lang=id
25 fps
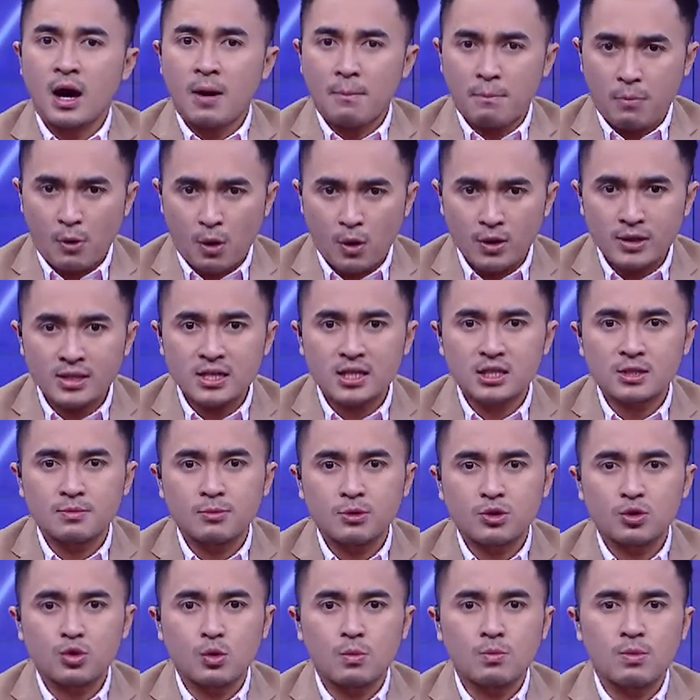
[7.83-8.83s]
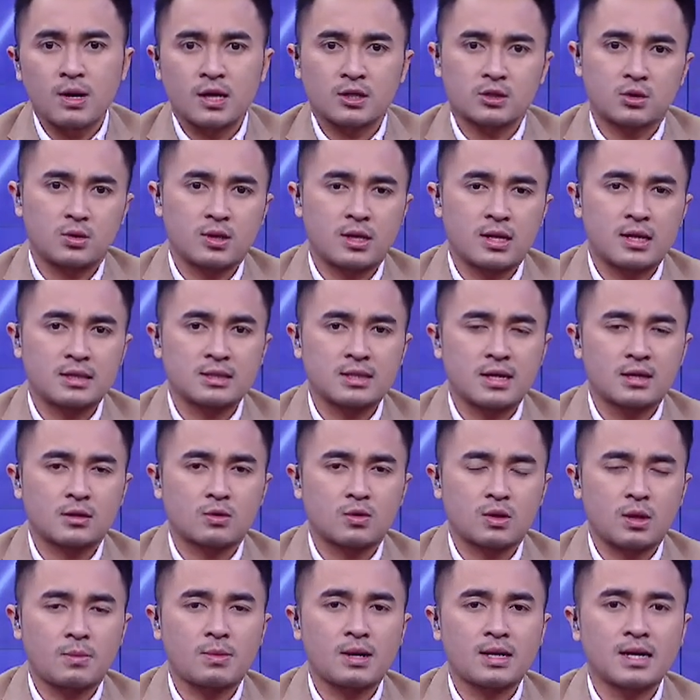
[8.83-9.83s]
Pohon tersebut tumbang, saudara, saat
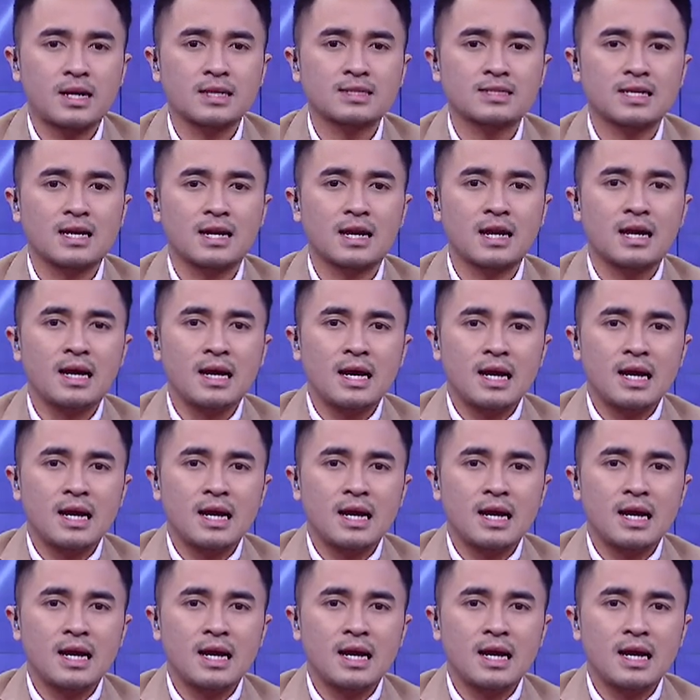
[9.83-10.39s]
Kota Makassar